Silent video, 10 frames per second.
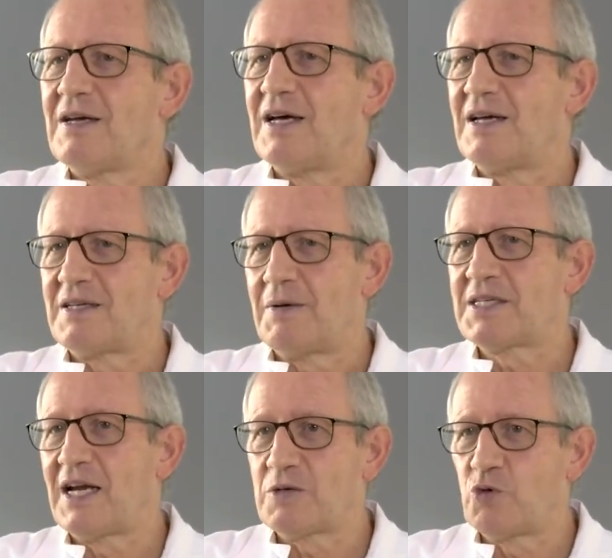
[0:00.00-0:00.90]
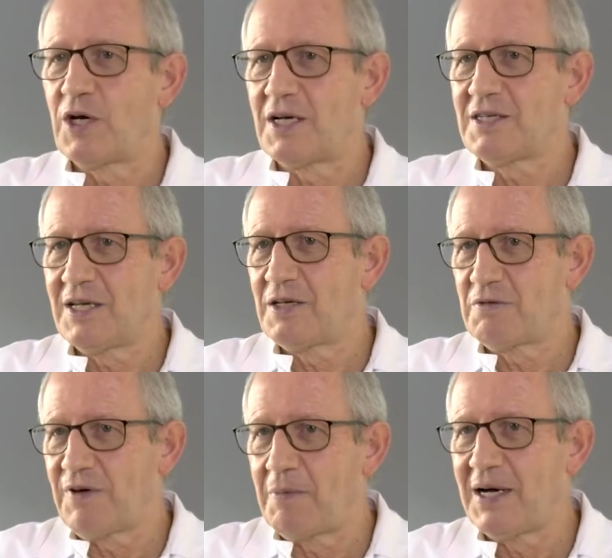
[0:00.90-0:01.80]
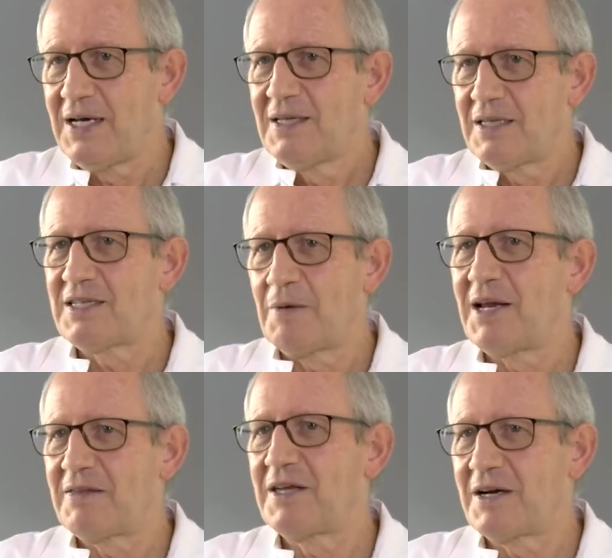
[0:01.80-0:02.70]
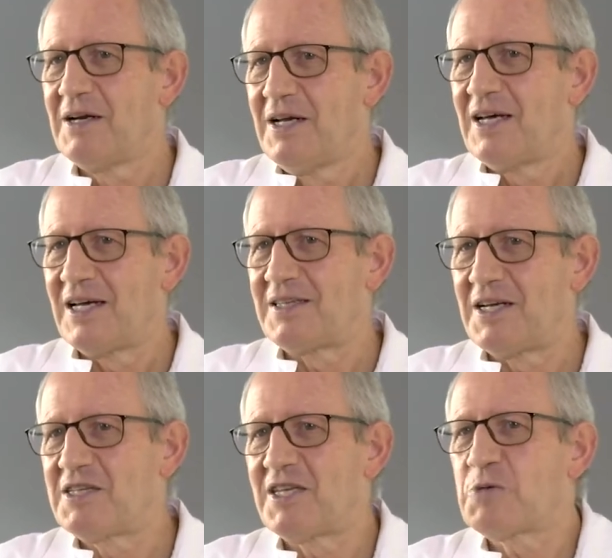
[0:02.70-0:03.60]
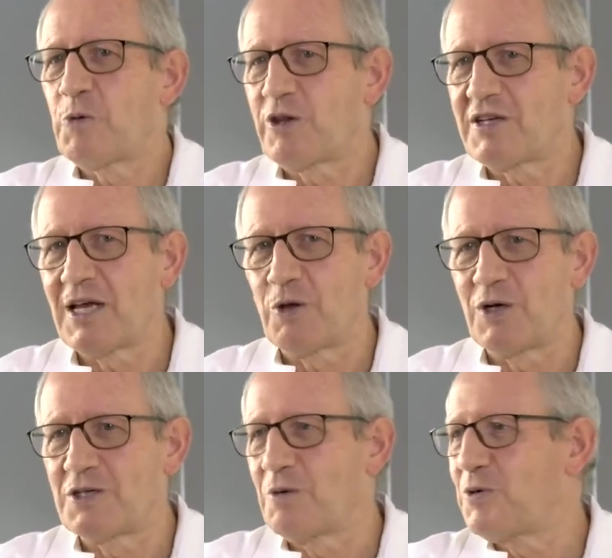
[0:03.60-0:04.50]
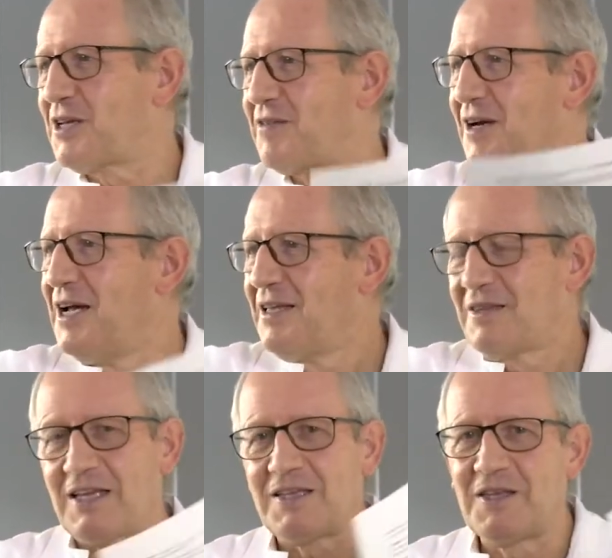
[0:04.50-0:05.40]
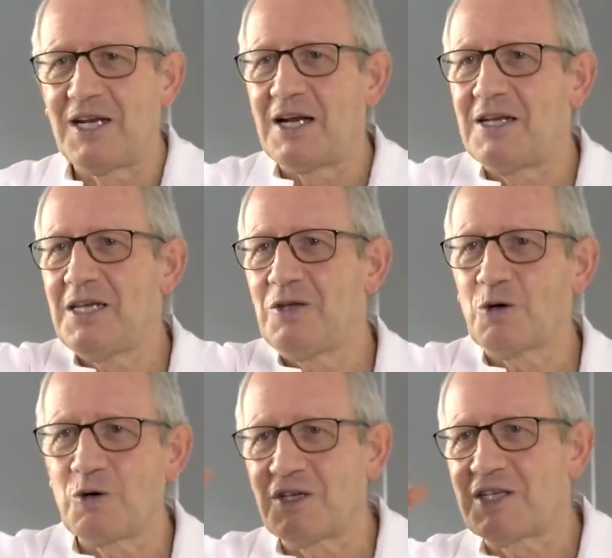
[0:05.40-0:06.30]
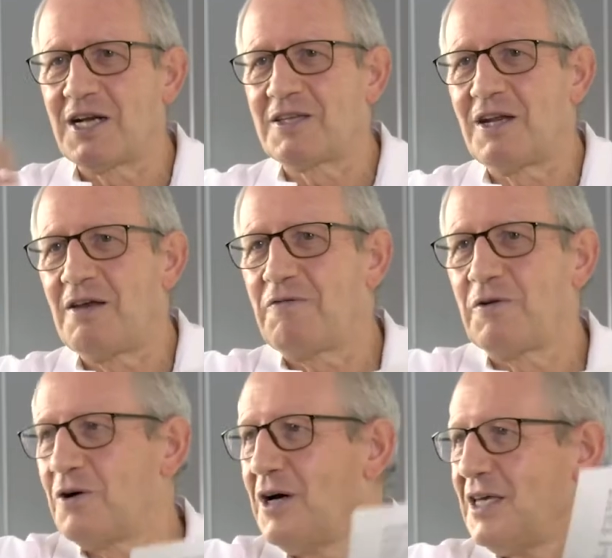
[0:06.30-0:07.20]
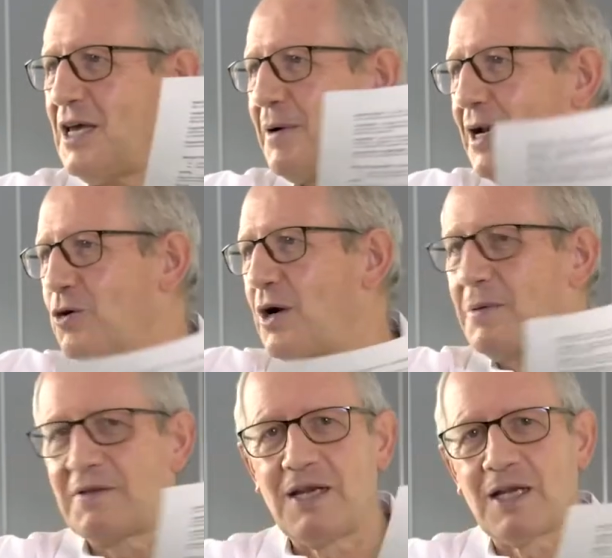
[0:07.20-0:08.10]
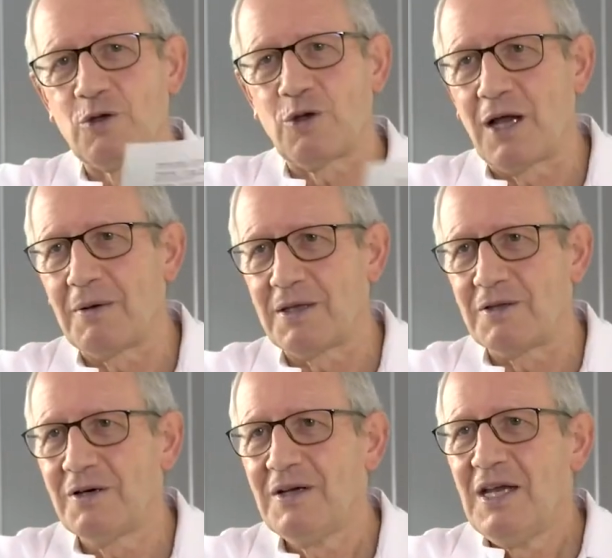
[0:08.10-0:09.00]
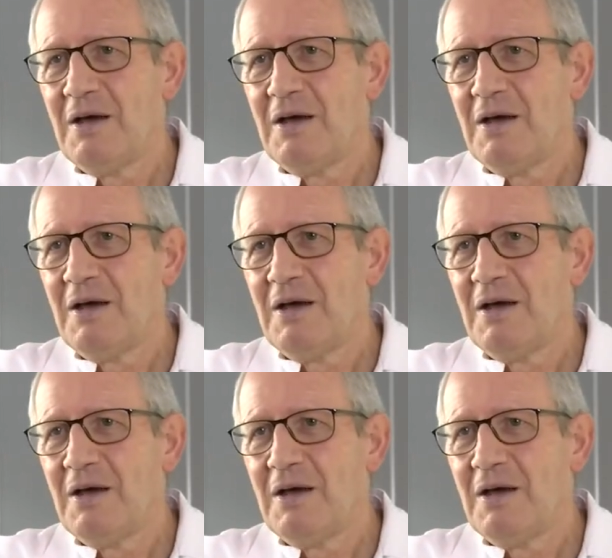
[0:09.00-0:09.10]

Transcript: Eh, sabéis que las mujeres tenéis fama de saber hacer, eh, tenéis tres procesadores, ¿no? Podéis hacer, atender al niño, contestar al teléfono y hablar con la vecina toda la vez, ¿no?